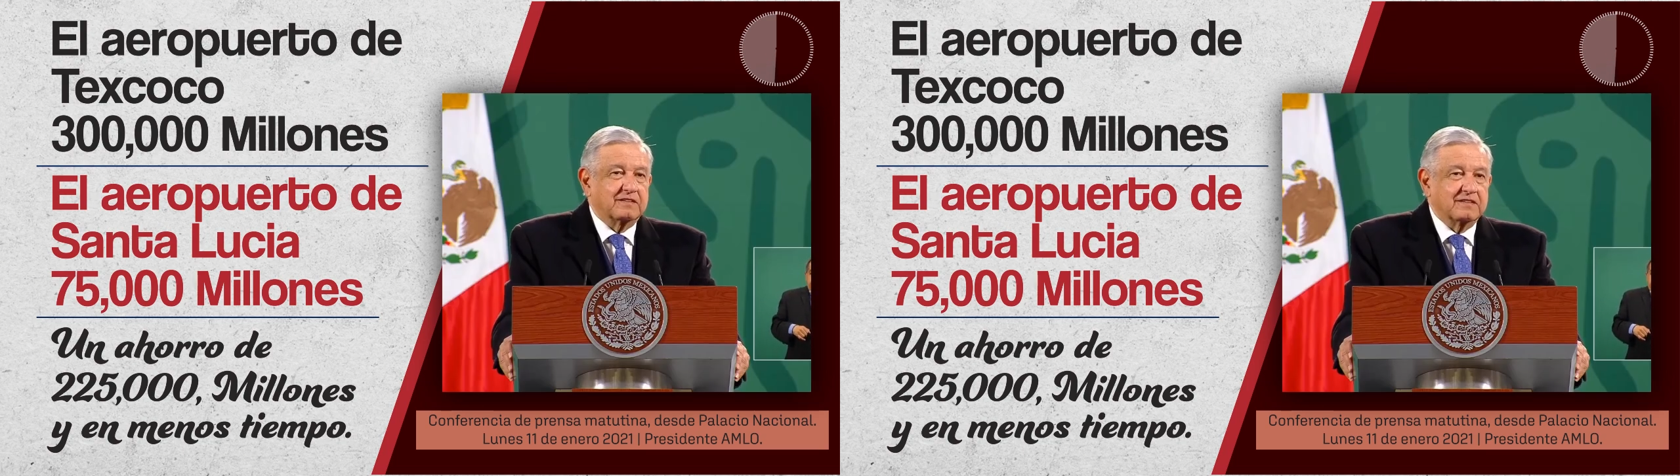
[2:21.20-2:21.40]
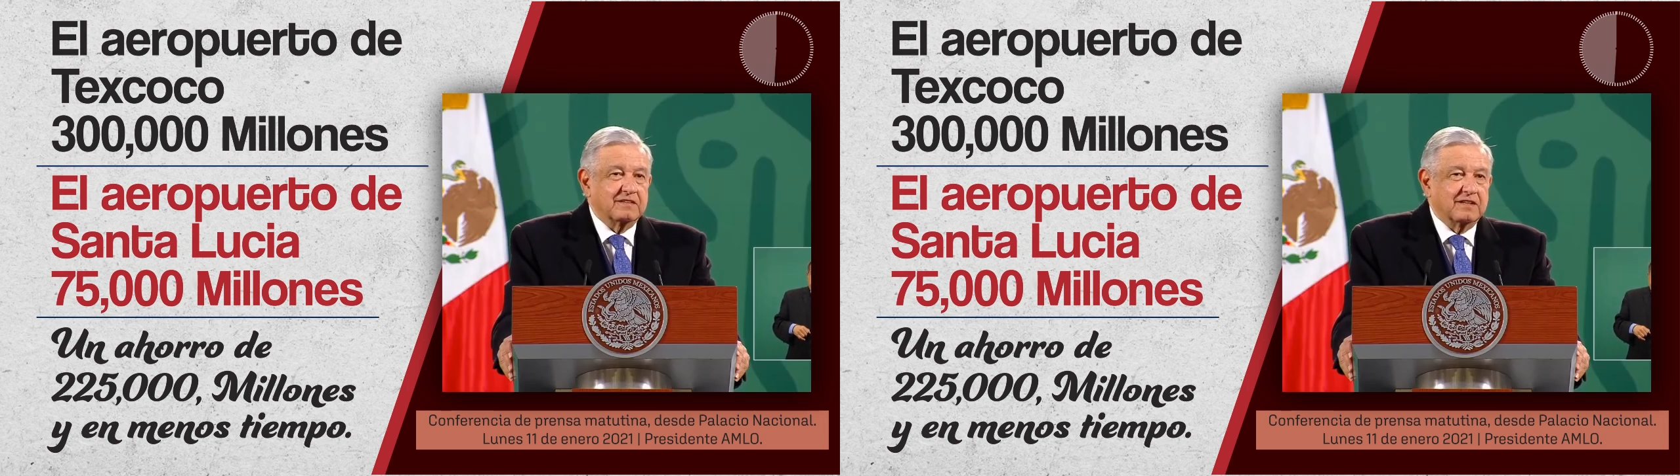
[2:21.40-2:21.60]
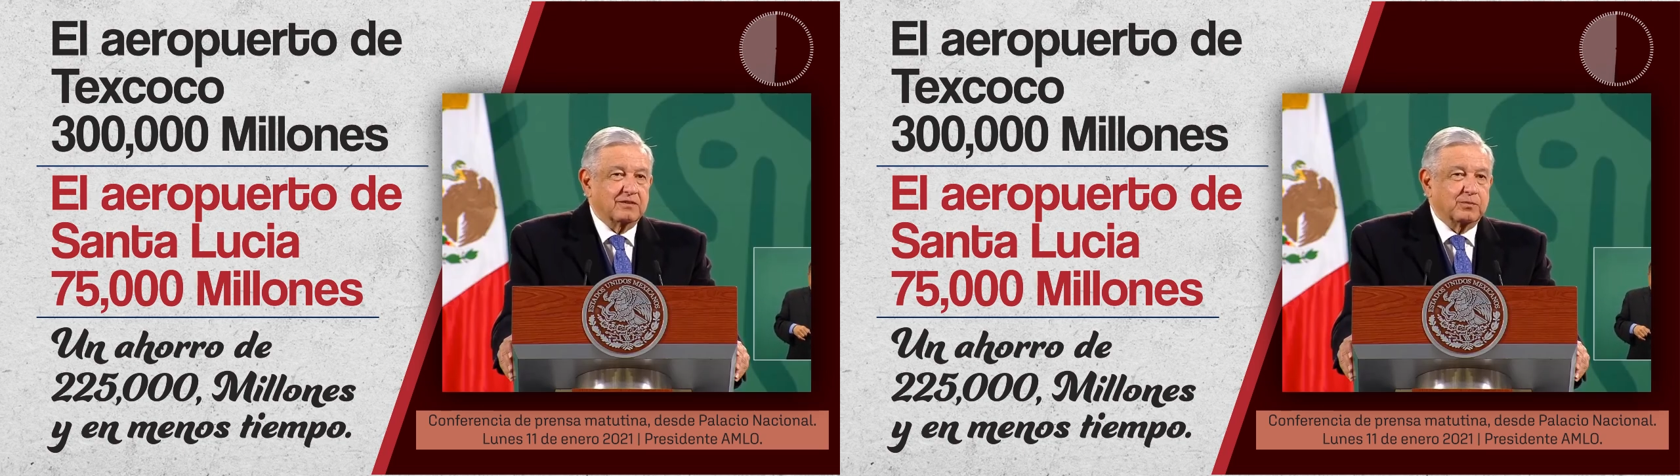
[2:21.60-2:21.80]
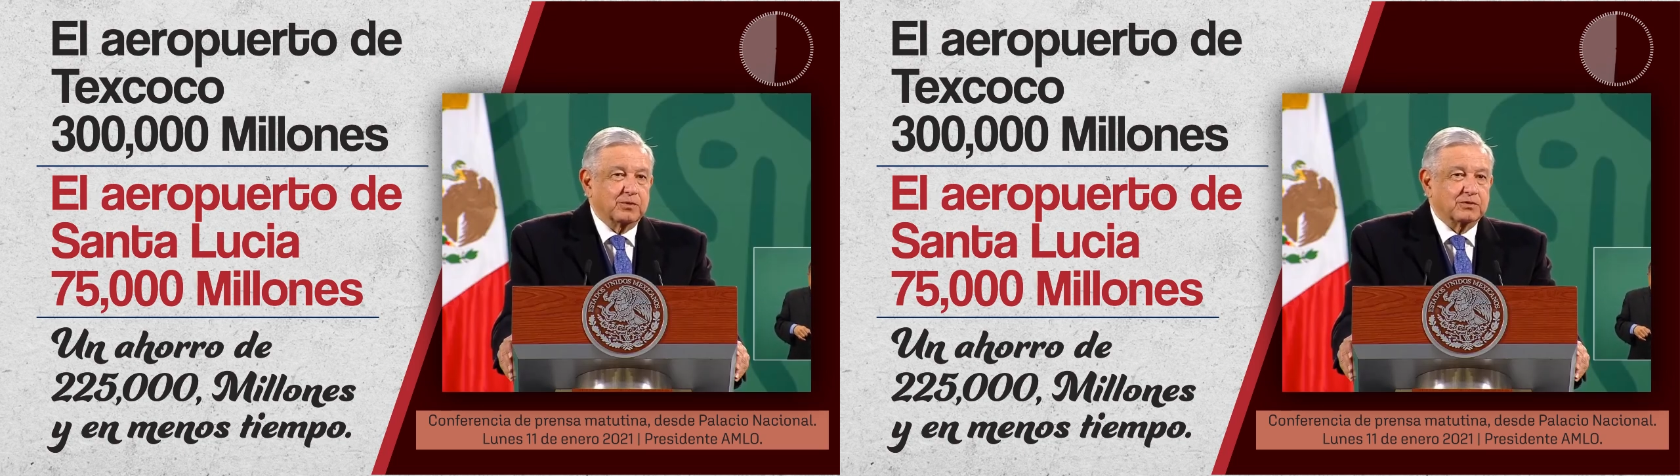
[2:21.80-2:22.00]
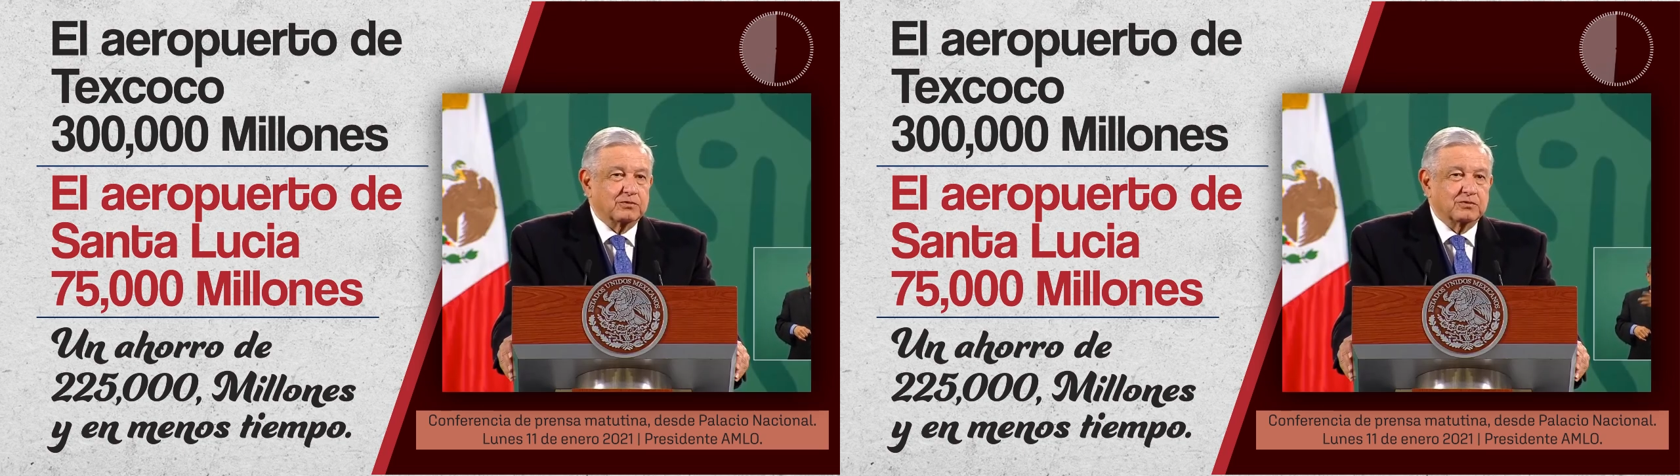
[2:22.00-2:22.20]
ese
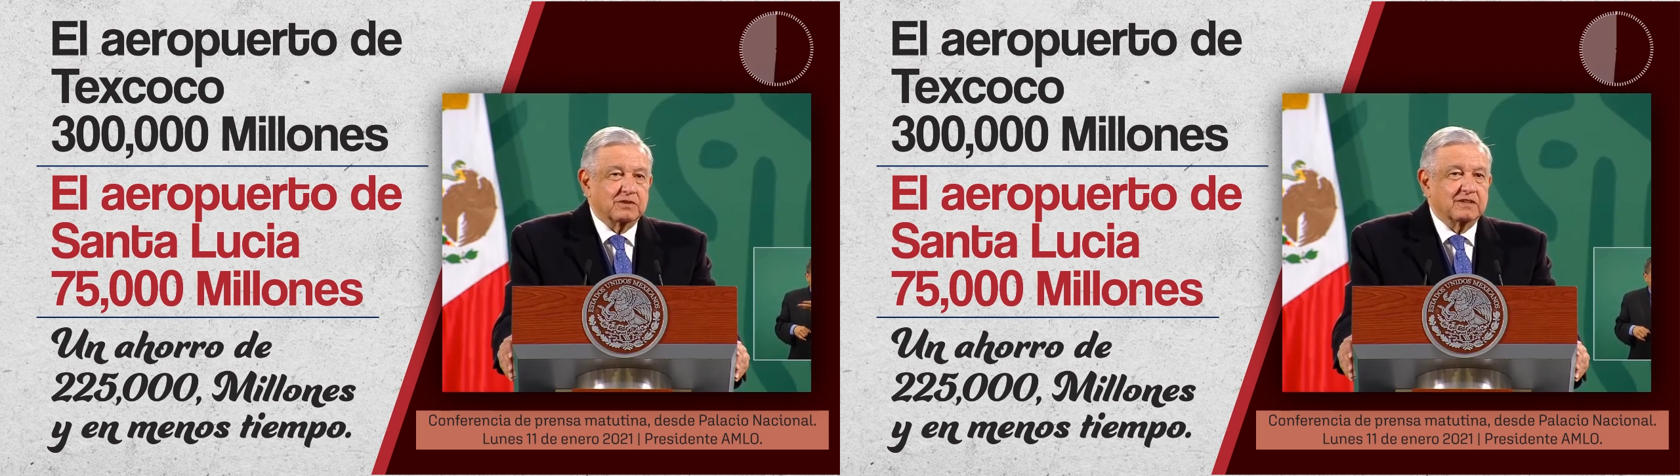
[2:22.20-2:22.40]
aeropuerto